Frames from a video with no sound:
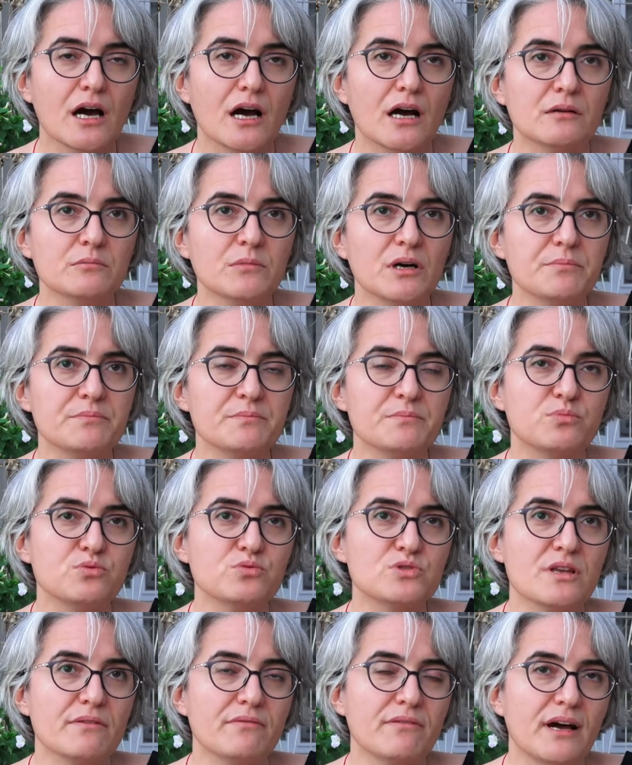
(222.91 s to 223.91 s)
Ama bu
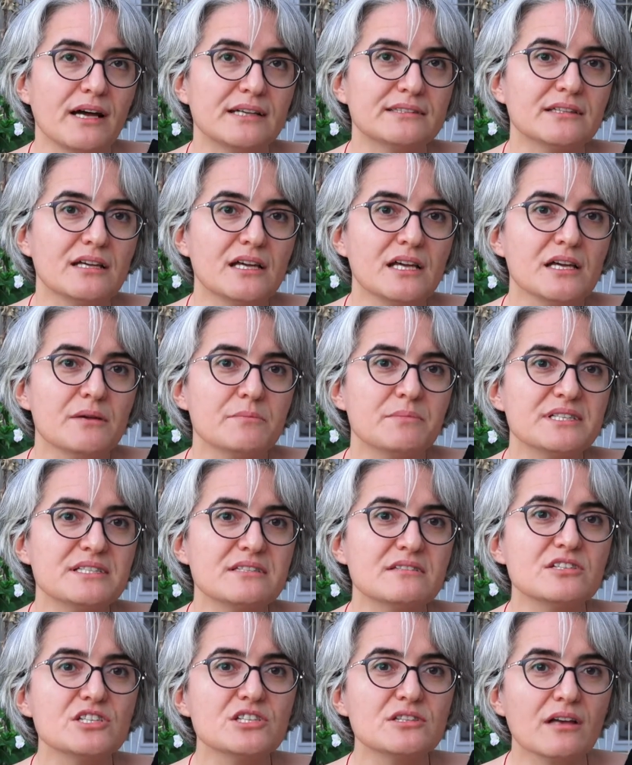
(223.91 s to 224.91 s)
sefer de
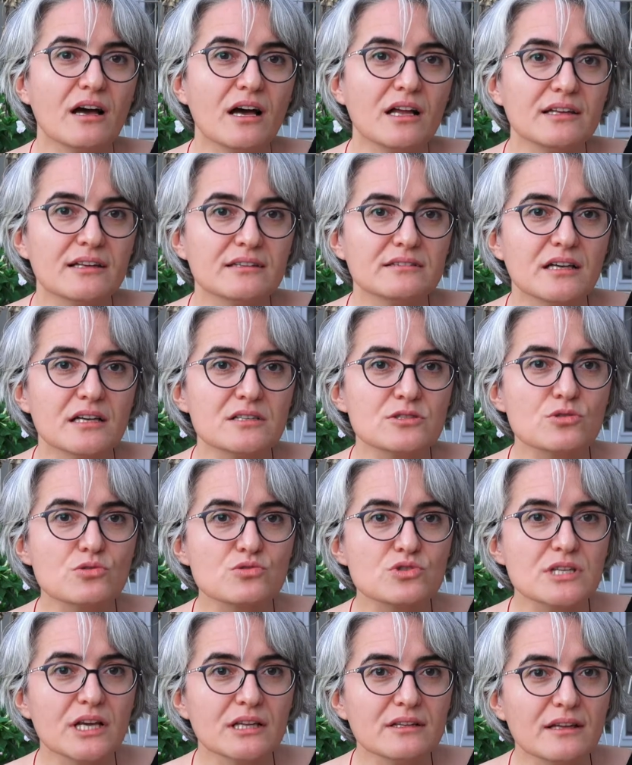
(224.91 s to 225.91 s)
biz dijital ya da
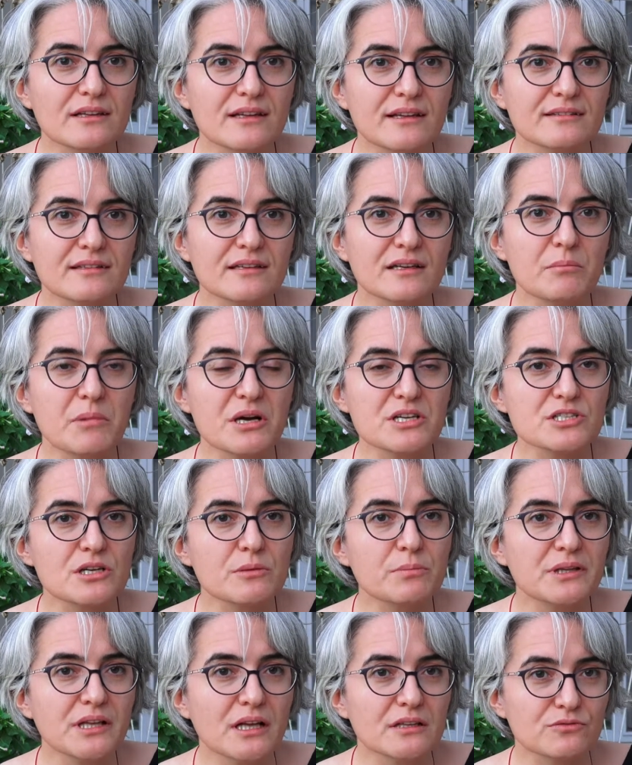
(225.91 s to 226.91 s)
sosyal alanlara başka
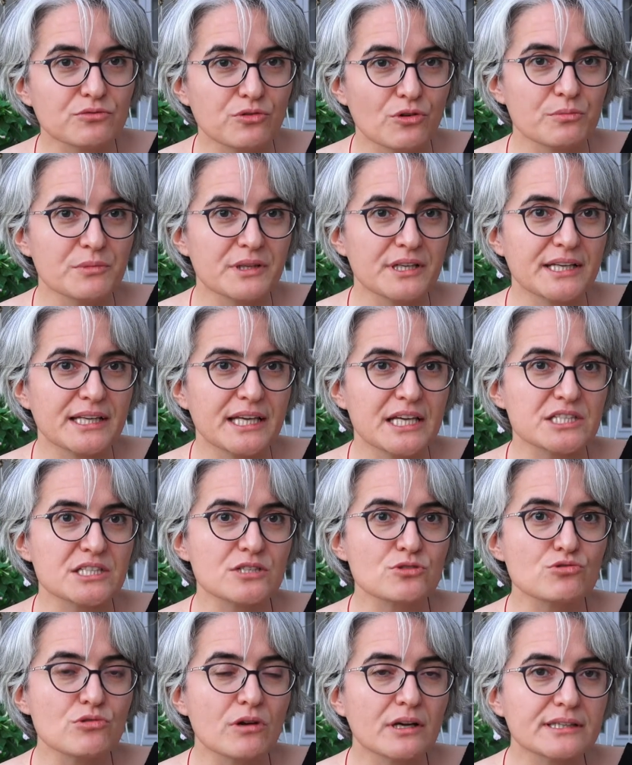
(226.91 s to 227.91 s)
platformlara
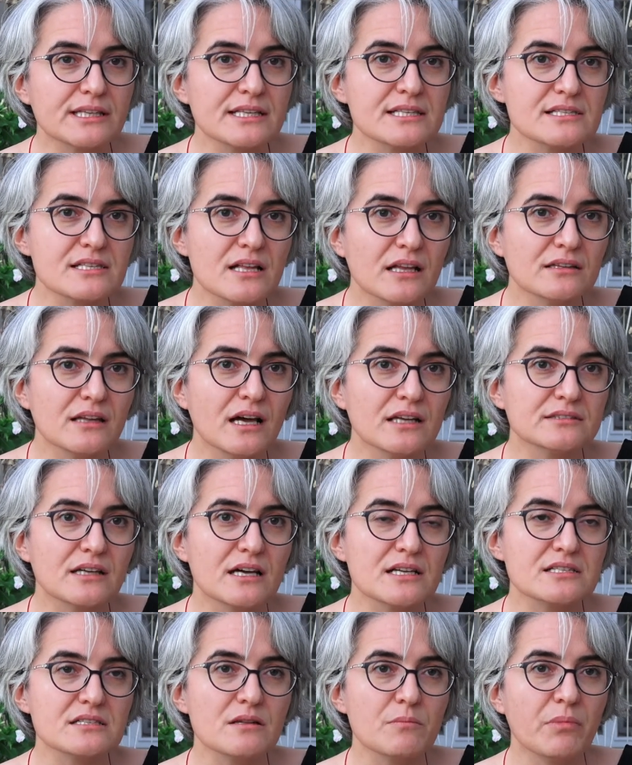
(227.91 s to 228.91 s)
geçtik. Şu an insanlar da
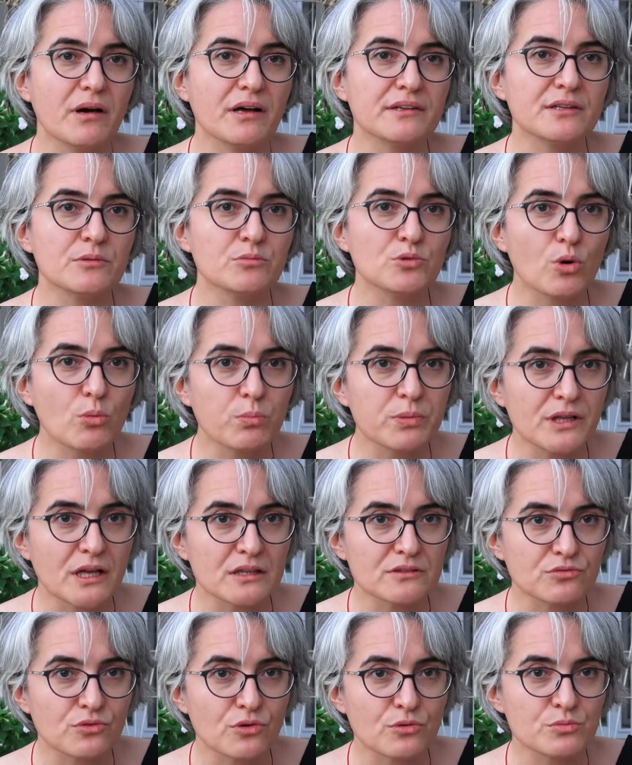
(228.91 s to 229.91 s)
aslında pandemide o
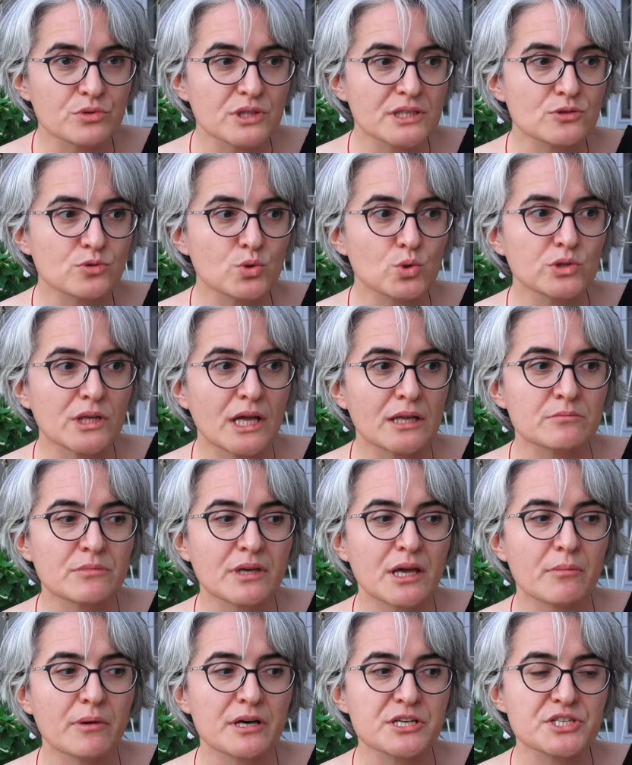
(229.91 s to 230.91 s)
platformları
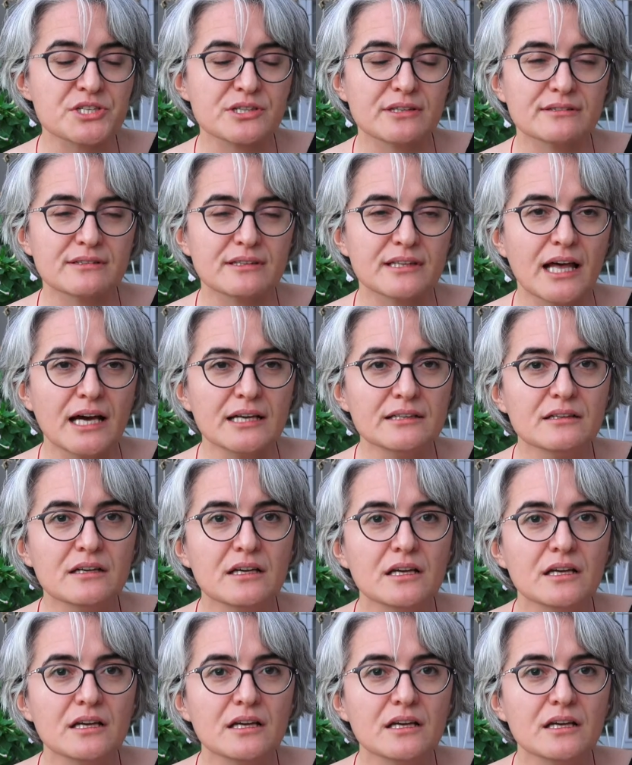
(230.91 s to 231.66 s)
kullanmaya başladılar.